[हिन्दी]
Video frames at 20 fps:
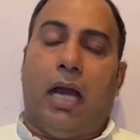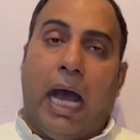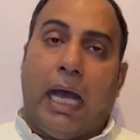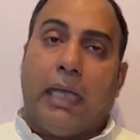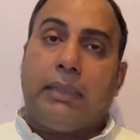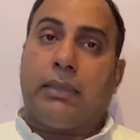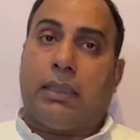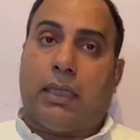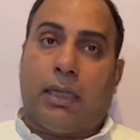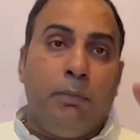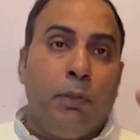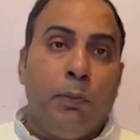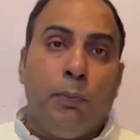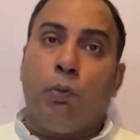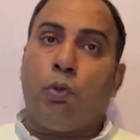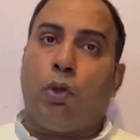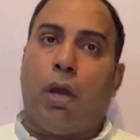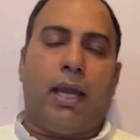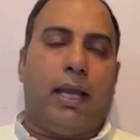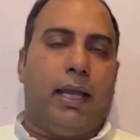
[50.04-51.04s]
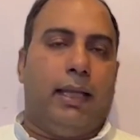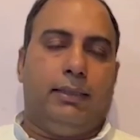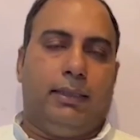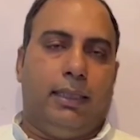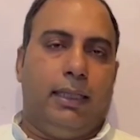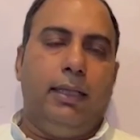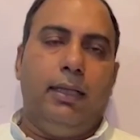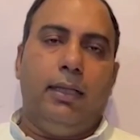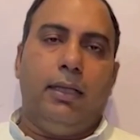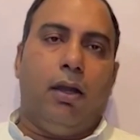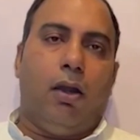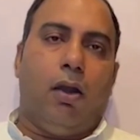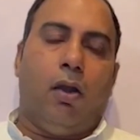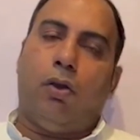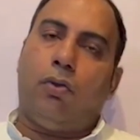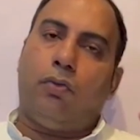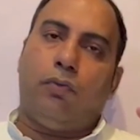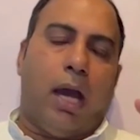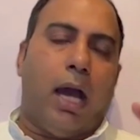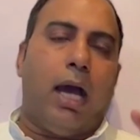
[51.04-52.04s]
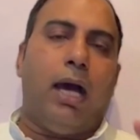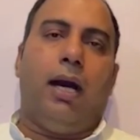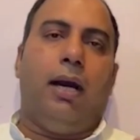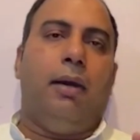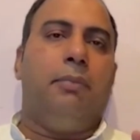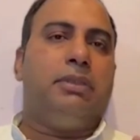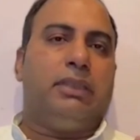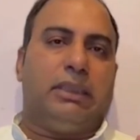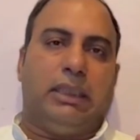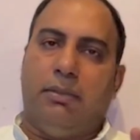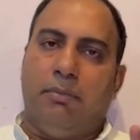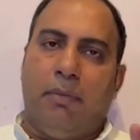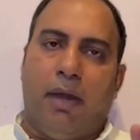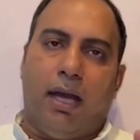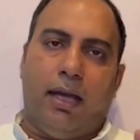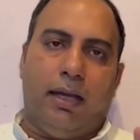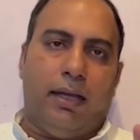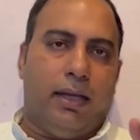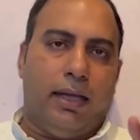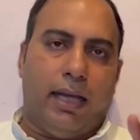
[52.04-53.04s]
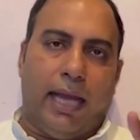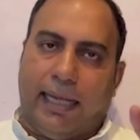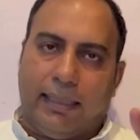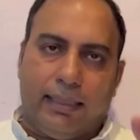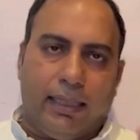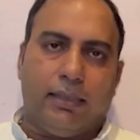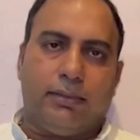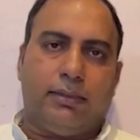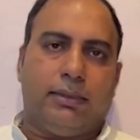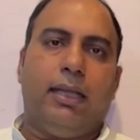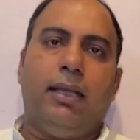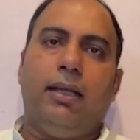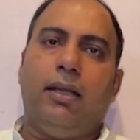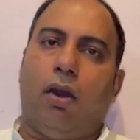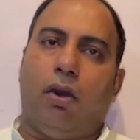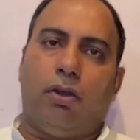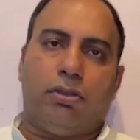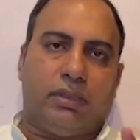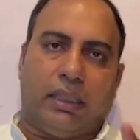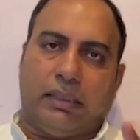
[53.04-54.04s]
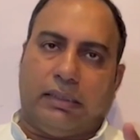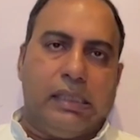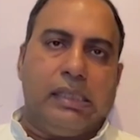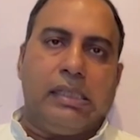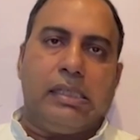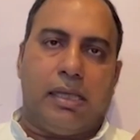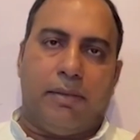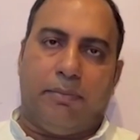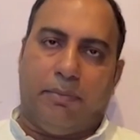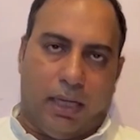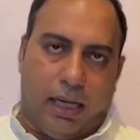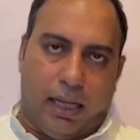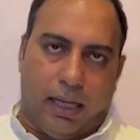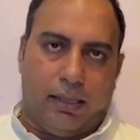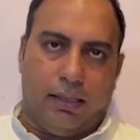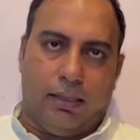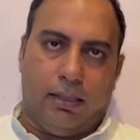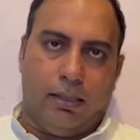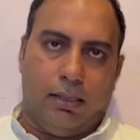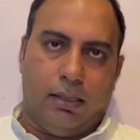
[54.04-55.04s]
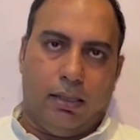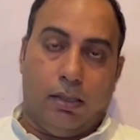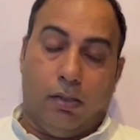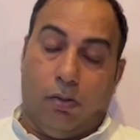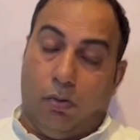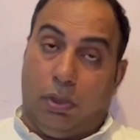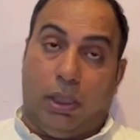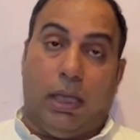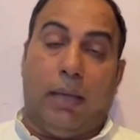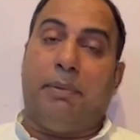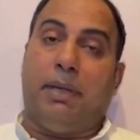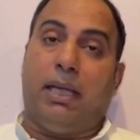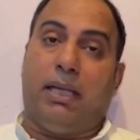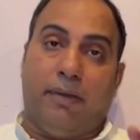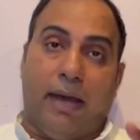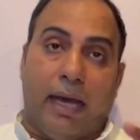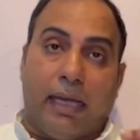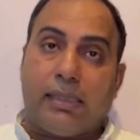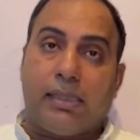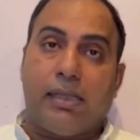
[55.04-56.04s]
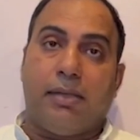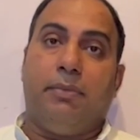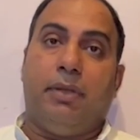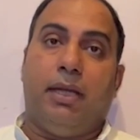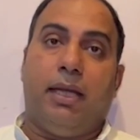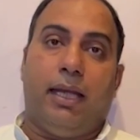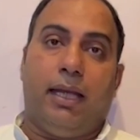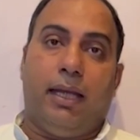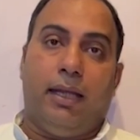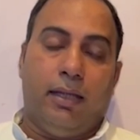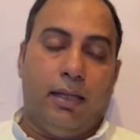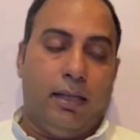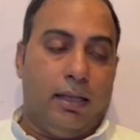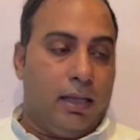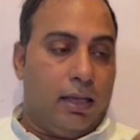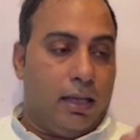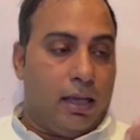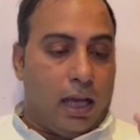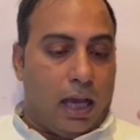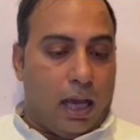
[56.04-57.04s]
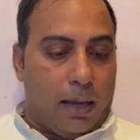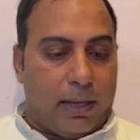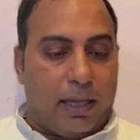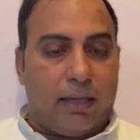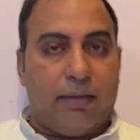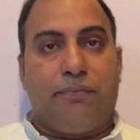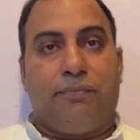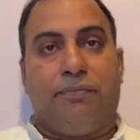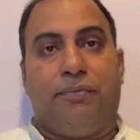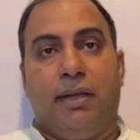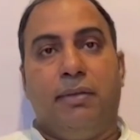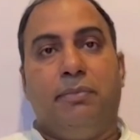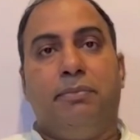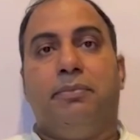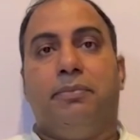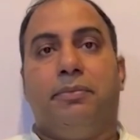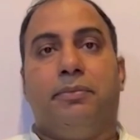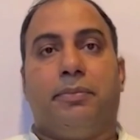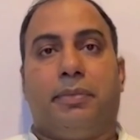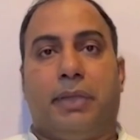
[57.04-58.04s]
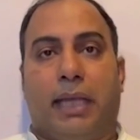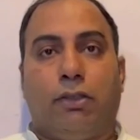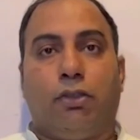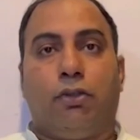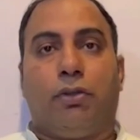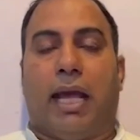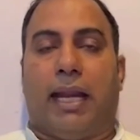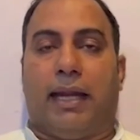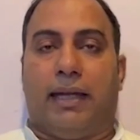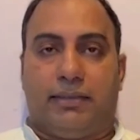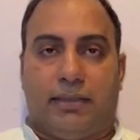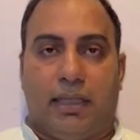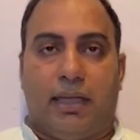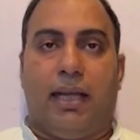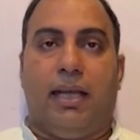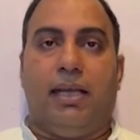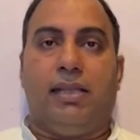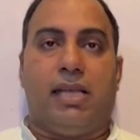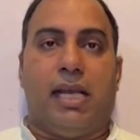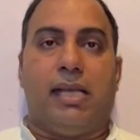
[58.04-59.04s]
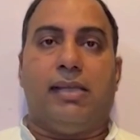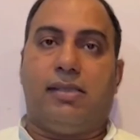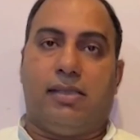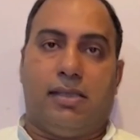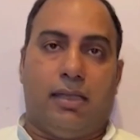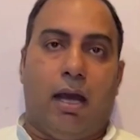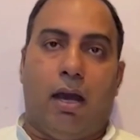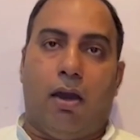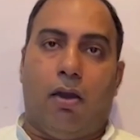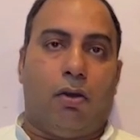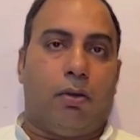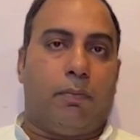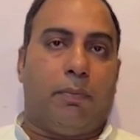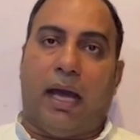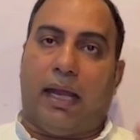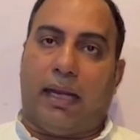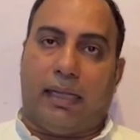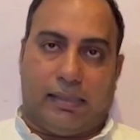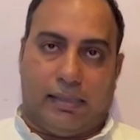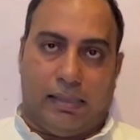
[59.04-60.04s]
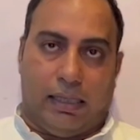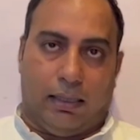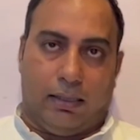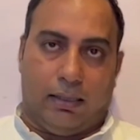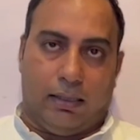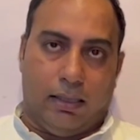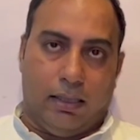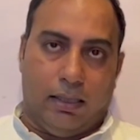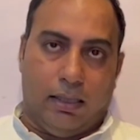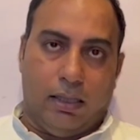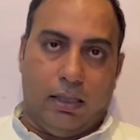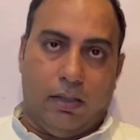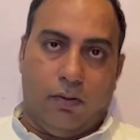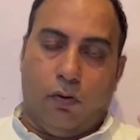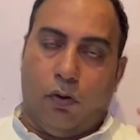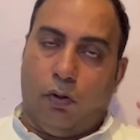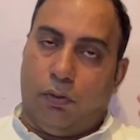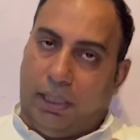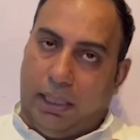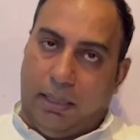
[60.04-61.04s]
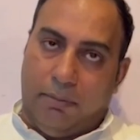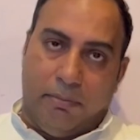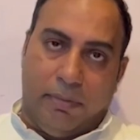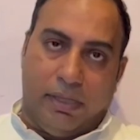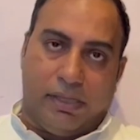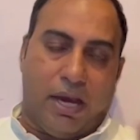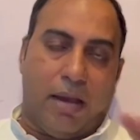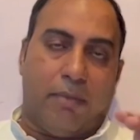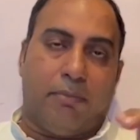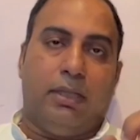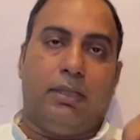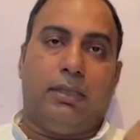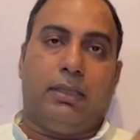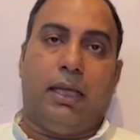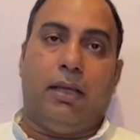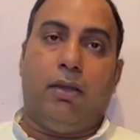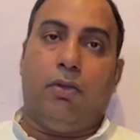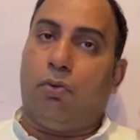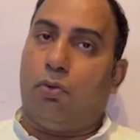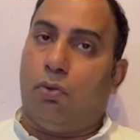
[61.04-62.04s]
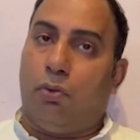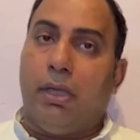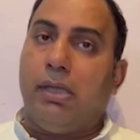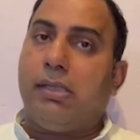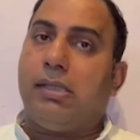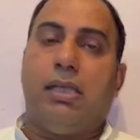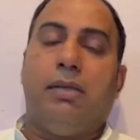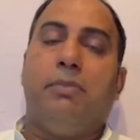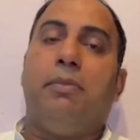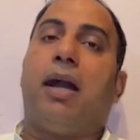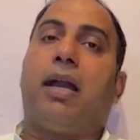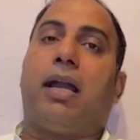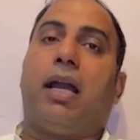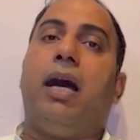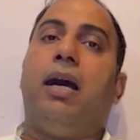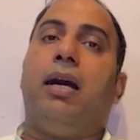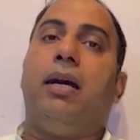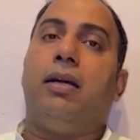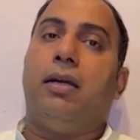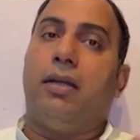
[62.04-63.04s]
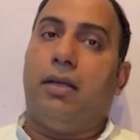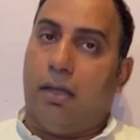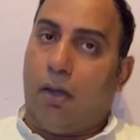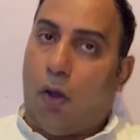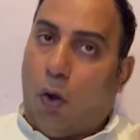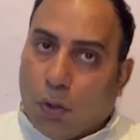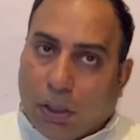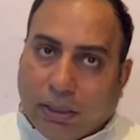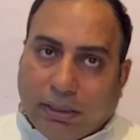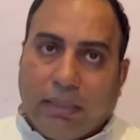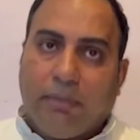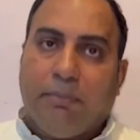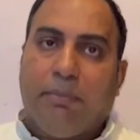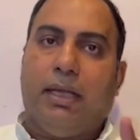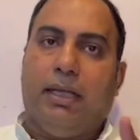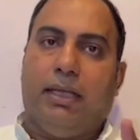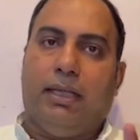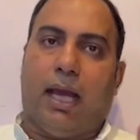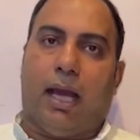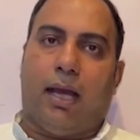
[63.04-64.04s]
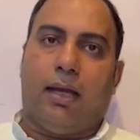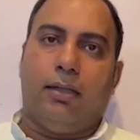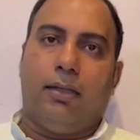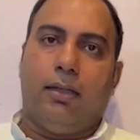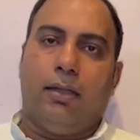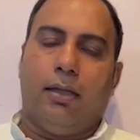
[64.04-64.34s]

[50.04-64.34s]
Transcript: आज रबुपुरा गई थी और वहां हम सीमा हैदर से और सचिन से मिले उनके परिवार से मिले हमारी फिल्म के जो डायरेक्टर हैं जयंत सिन्हा और भारत सिंह वो टीम में शामिल थे उन्होंने सीमा का ऑडिशन भी लिया